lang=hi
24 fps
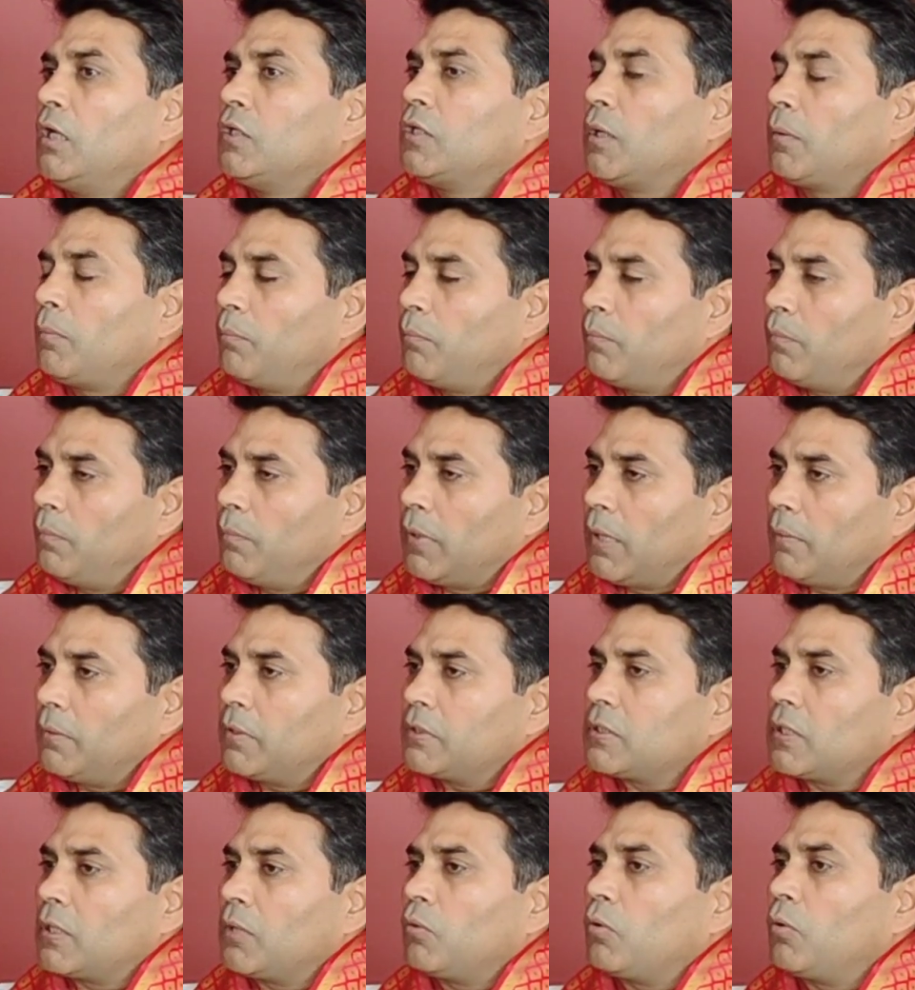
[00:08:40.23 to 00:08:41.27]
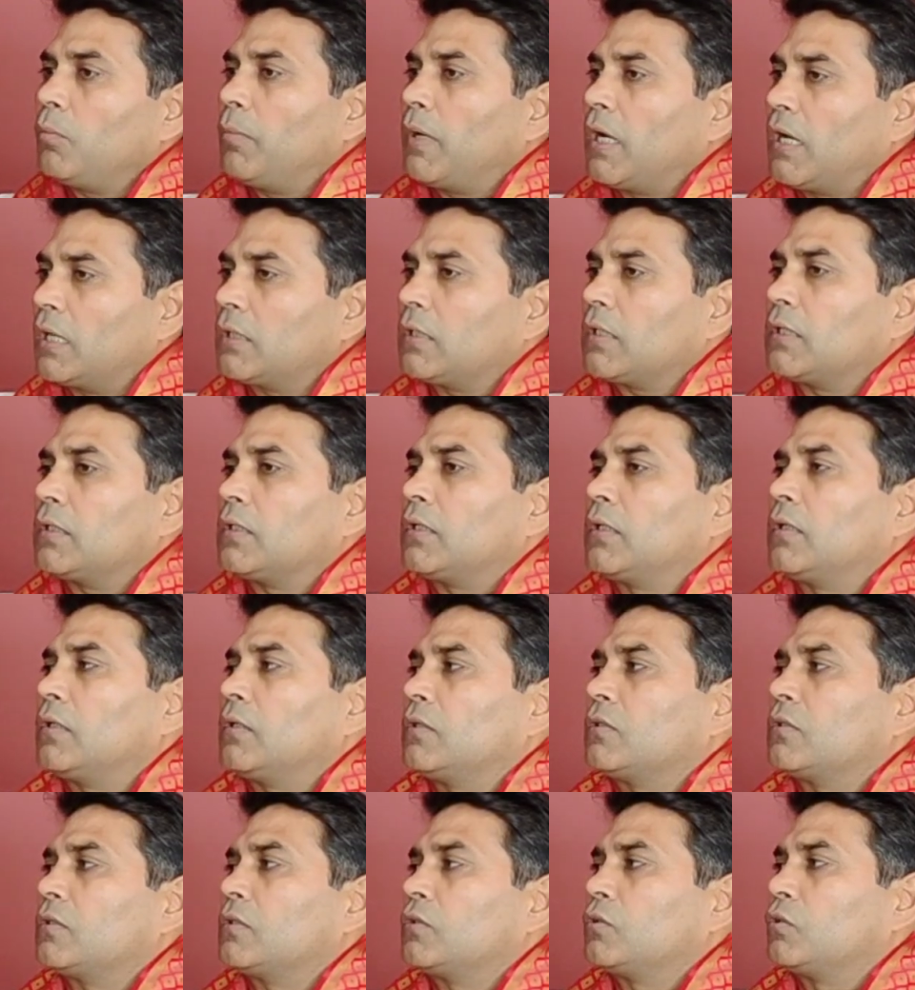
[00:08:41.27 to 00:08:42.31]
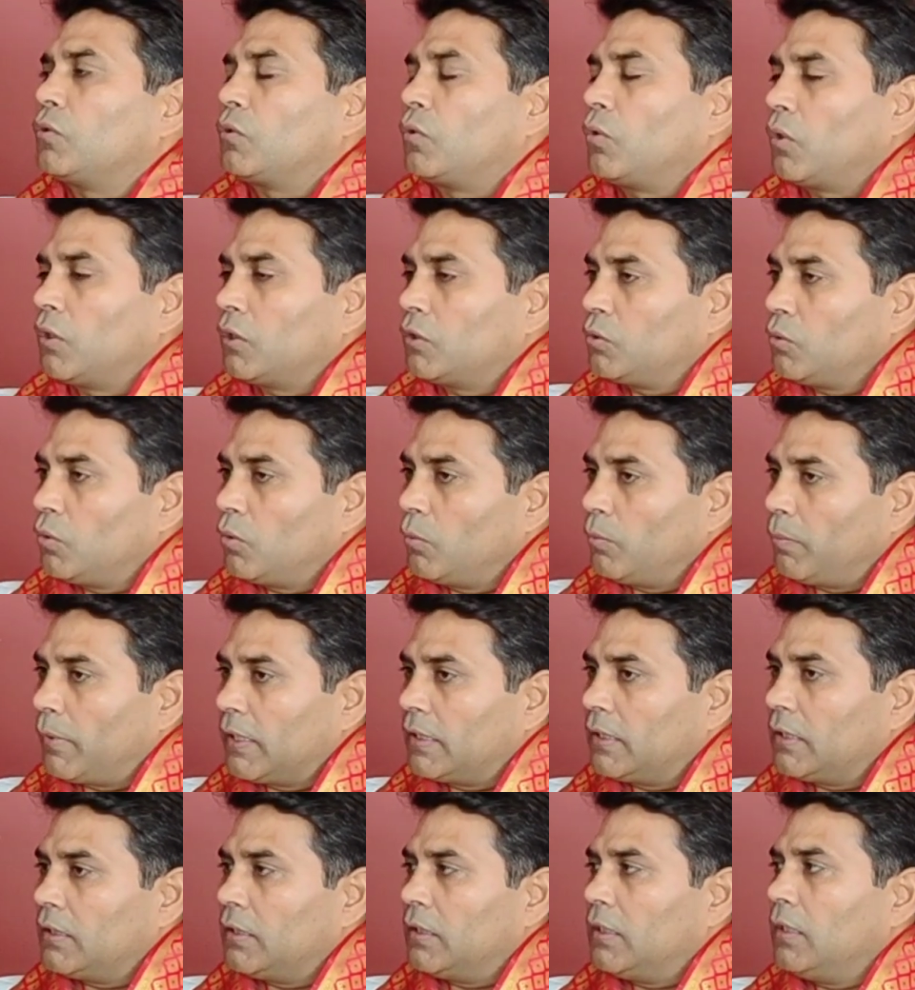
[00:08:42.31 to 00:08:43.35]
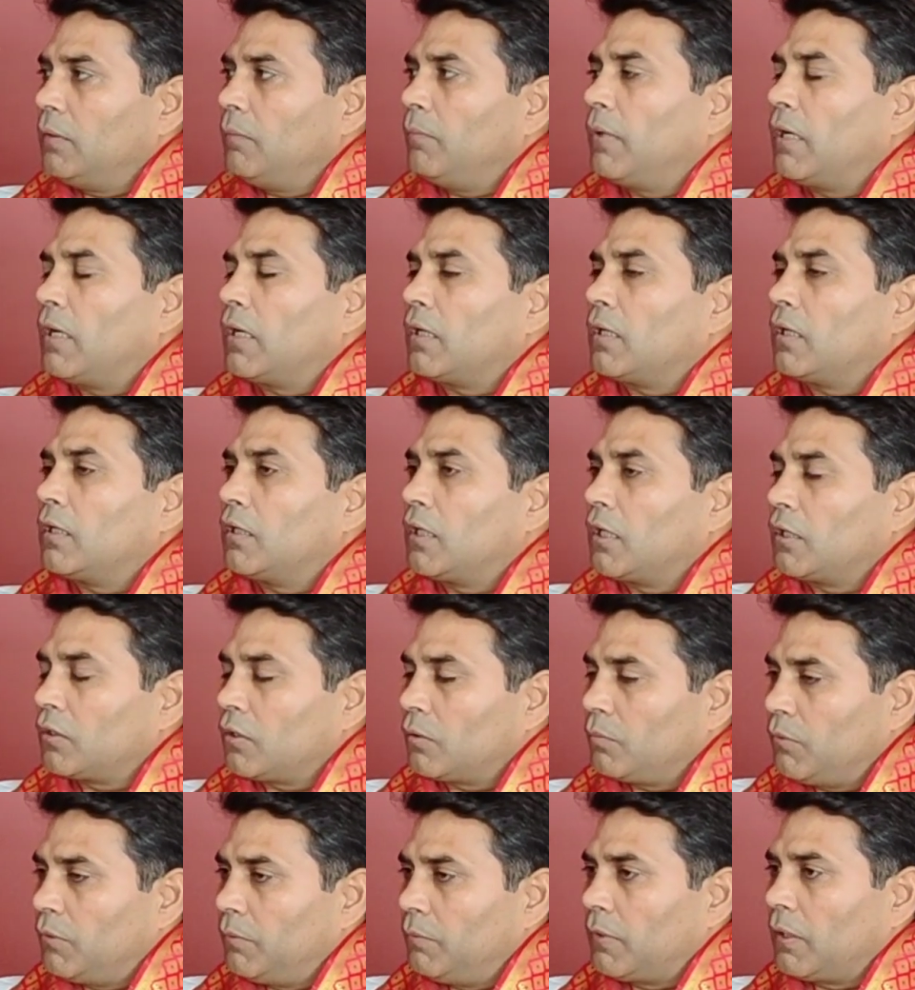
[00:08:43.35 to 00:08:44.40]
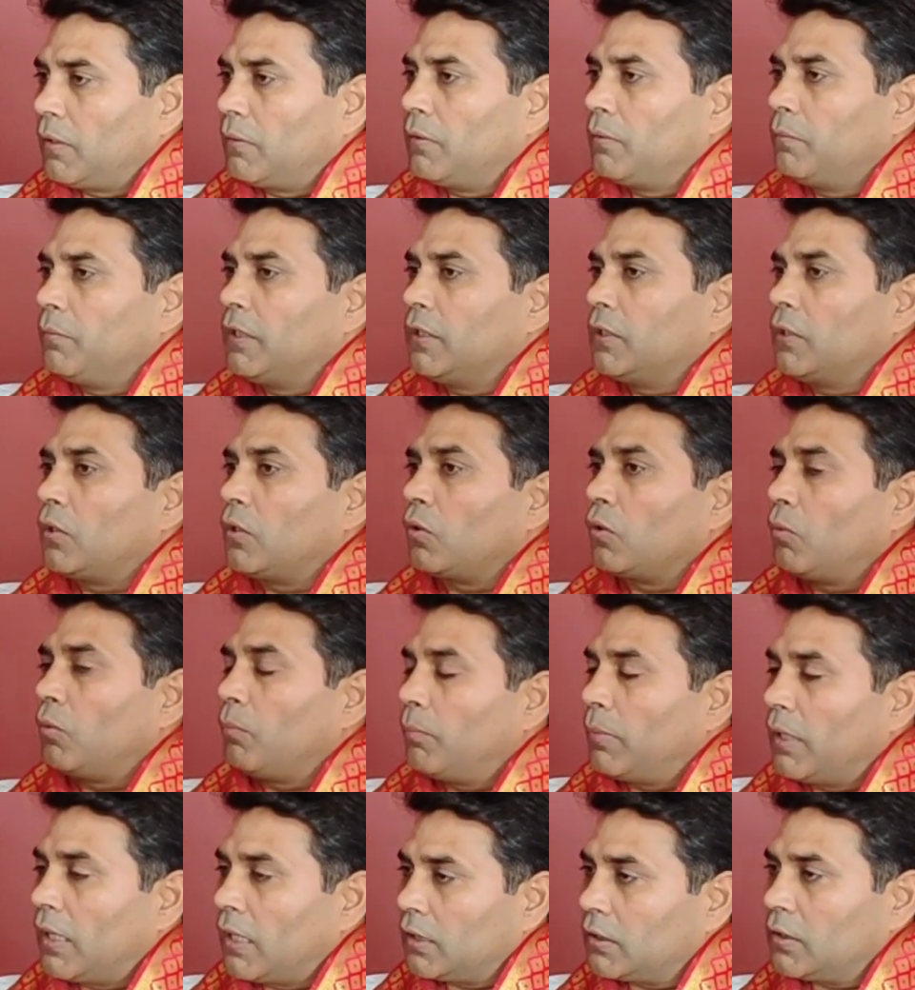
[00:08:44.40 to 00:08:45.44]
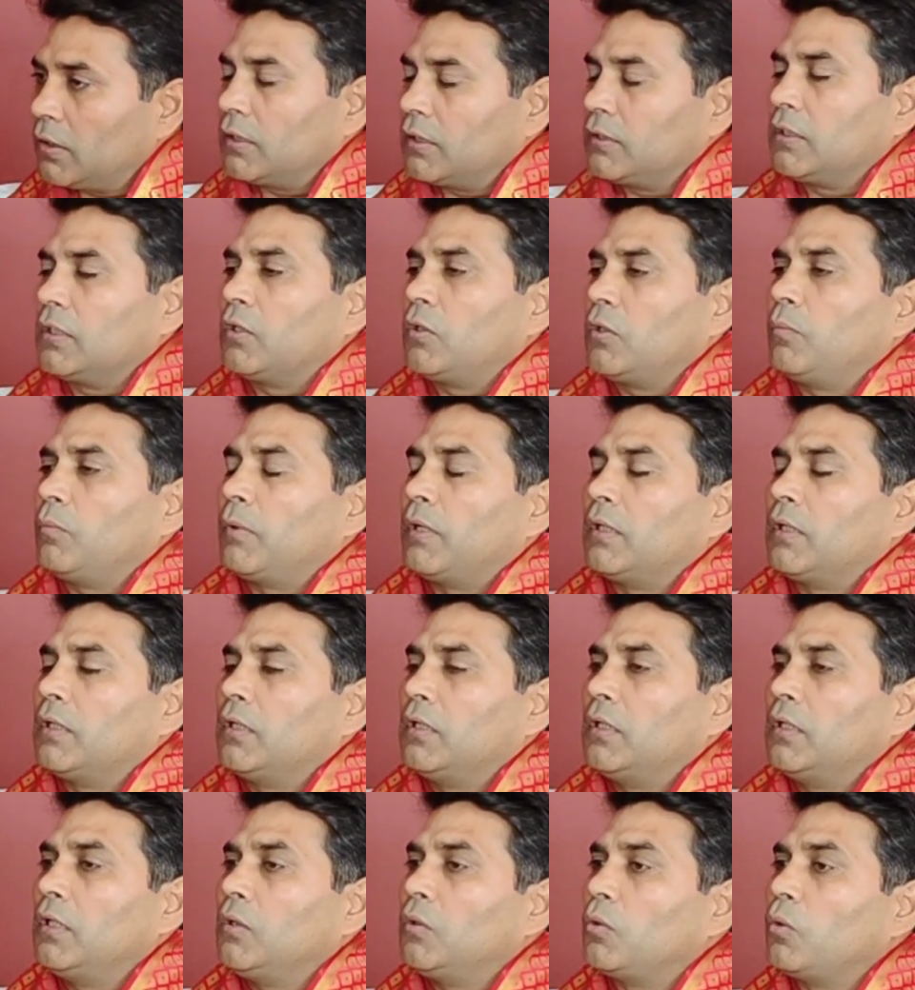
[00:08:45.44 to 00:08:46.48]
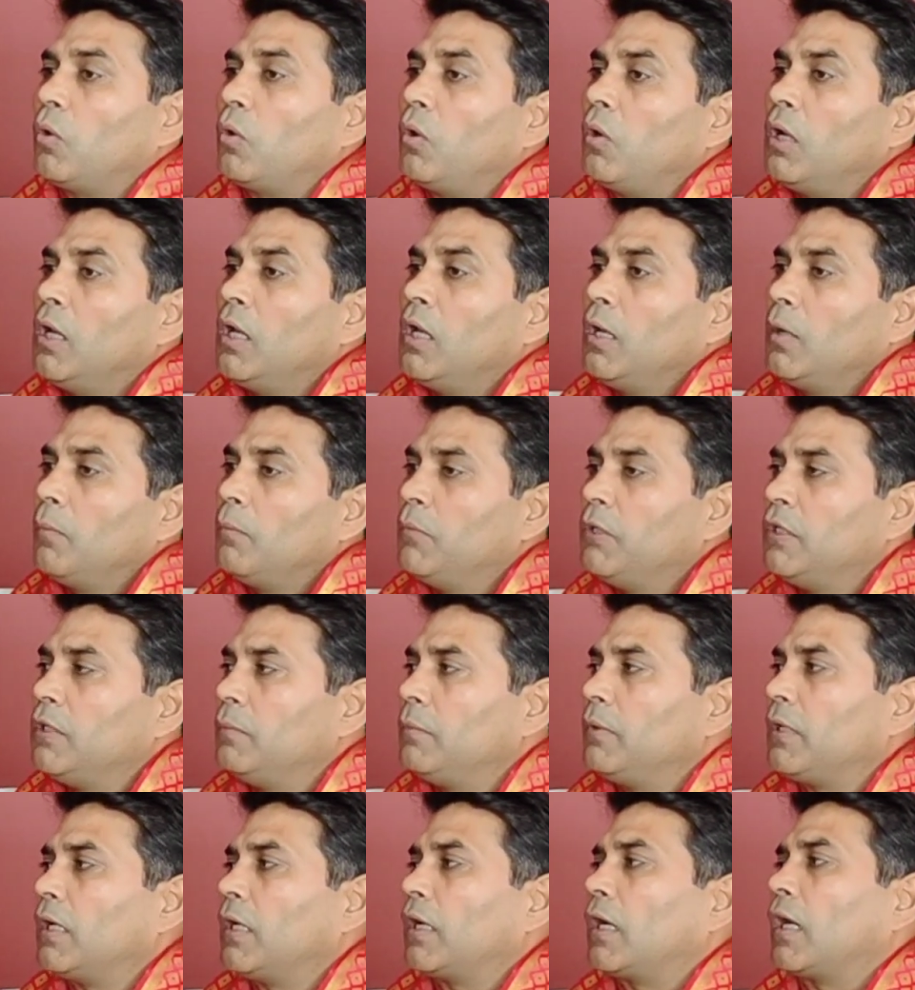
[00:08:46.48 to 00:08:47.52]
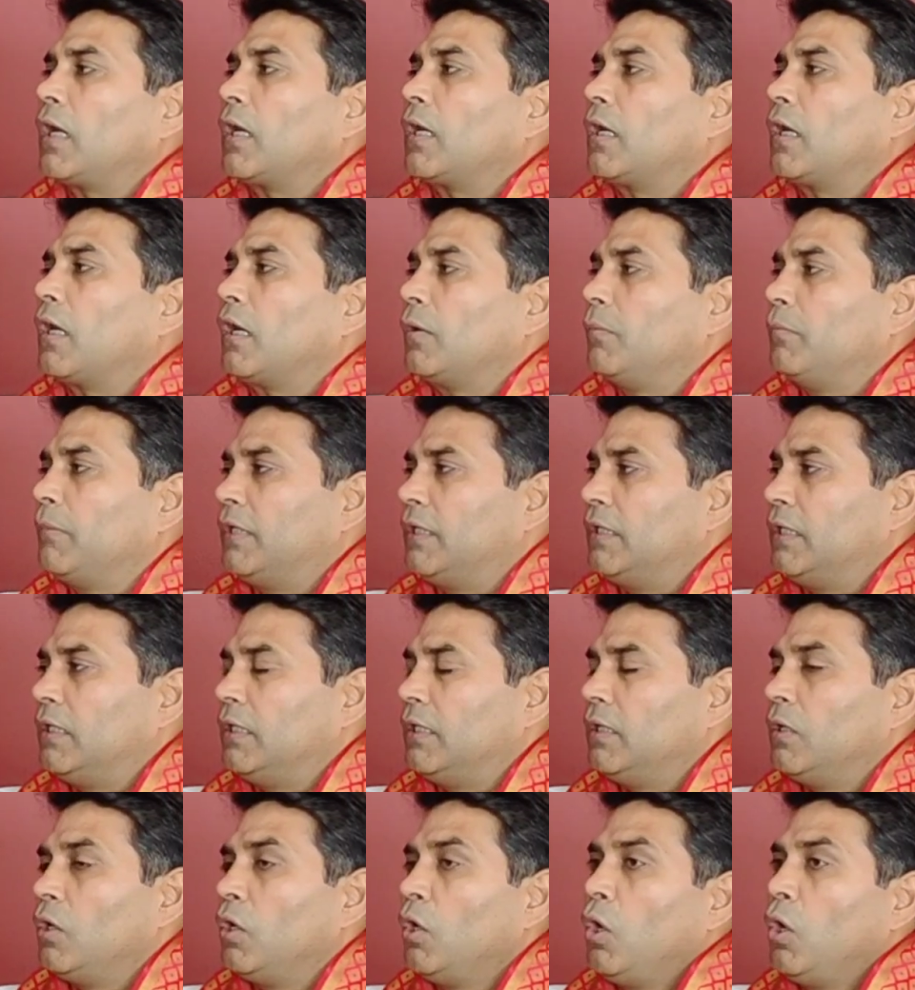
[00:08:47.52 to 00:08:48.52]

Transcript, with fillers: जब बाबा साहब को भारत रत्न को जो उपाधि दी डॉक्टर भीमराव अम्बेडकर को भारत रत्न की उपाधि दी तो बीजेपी के कार्यकाल में दी